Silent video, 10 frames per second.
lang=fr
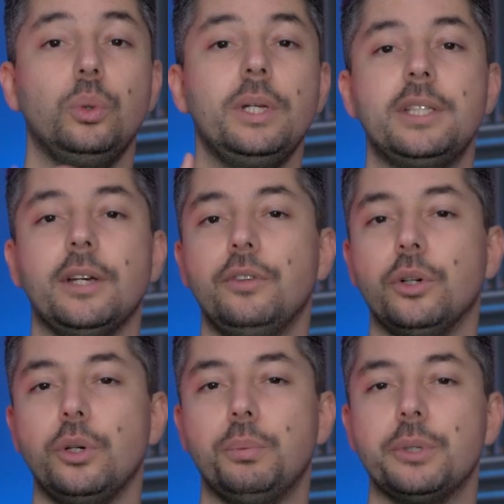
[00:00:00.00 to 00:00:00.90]
Tous les
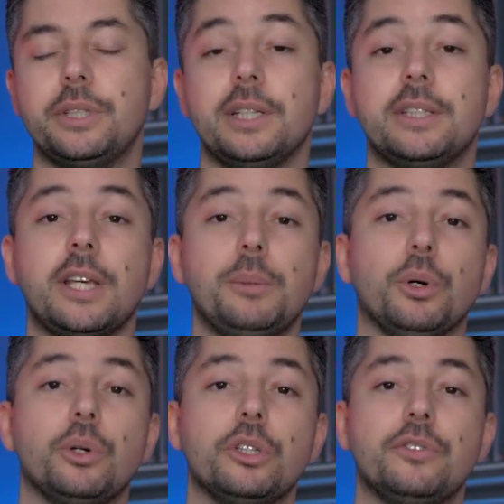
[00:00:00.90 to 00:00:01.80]
serveurs que possède
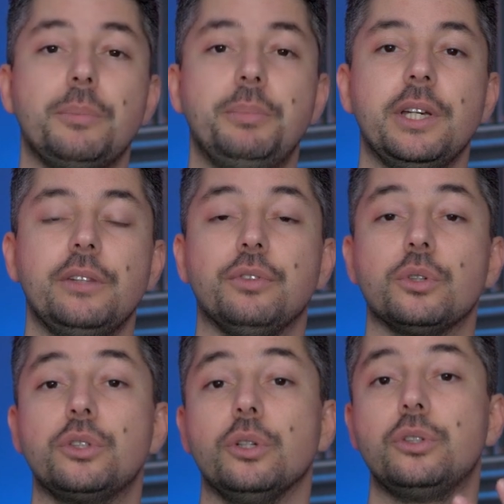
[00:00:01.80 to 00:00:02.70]
CyberGhost VPN
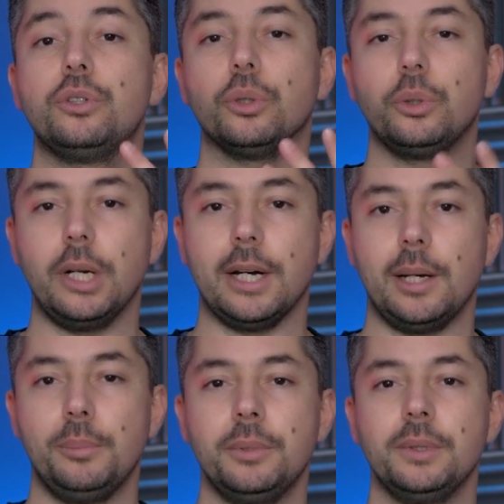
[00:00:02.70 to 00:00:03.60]
fonctionnent sur de la
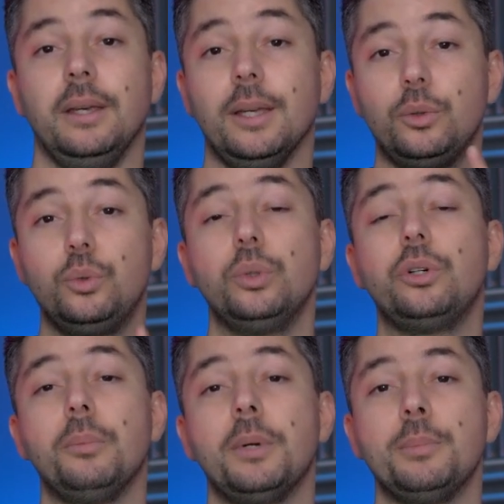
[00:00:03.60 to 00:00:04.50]
RAM et tout
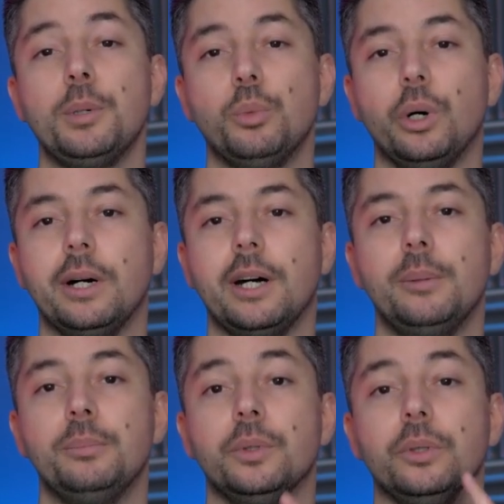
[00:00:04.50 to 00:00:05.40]
comme la mémoire
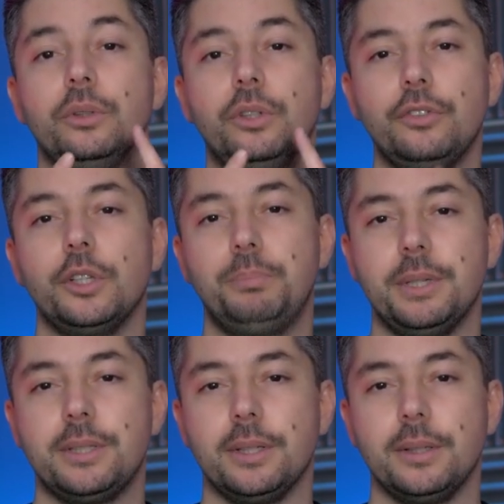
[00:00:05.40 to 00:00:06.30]
RAM de votre
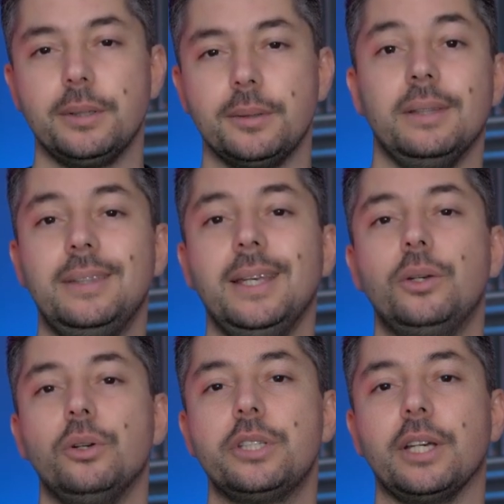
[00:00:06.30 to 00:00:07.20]
PC, dès
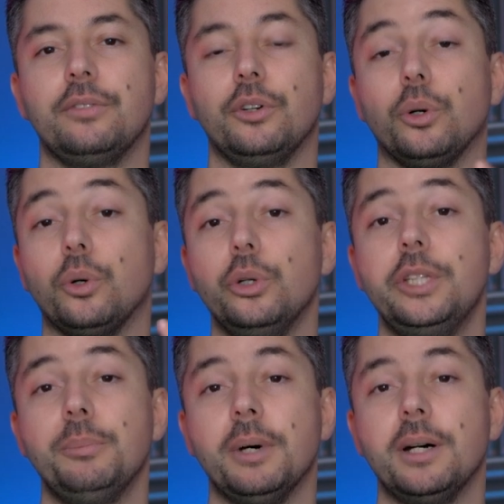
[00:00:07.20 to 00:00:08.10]
serveur
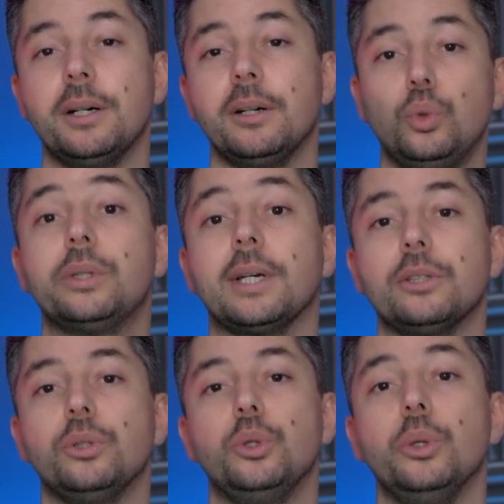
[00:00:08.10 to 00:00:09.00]
redémarre, toute
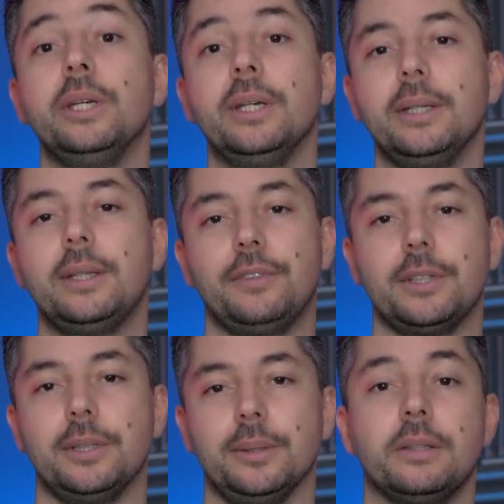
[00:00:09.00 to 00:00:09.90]
trace de données est
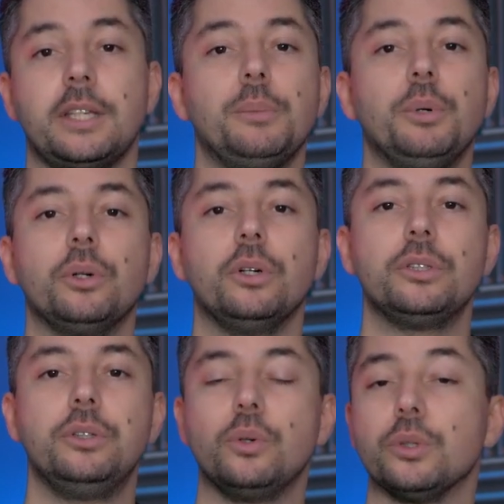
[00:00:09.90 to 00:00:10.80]
effacée.
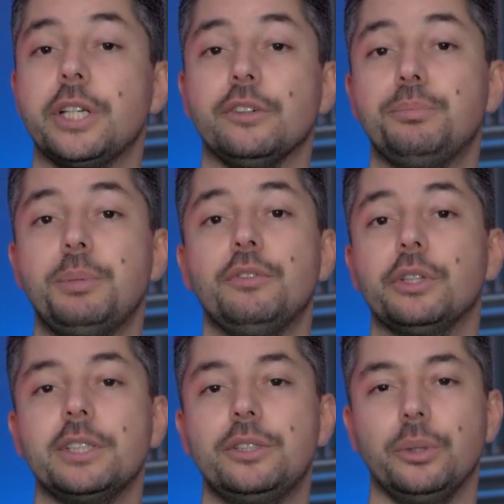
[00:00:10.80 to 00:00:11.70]
CyberGhost ne conserve pas
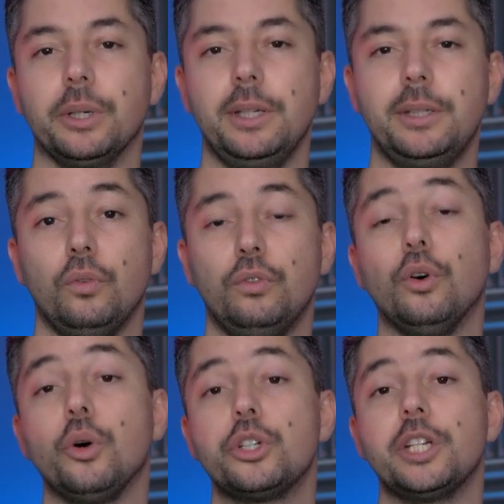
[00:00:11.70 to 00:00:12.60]
votre historique,
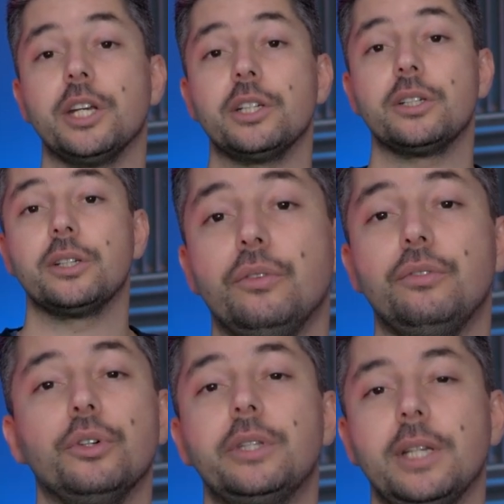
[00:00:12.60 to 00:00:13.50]
vos recherches, vos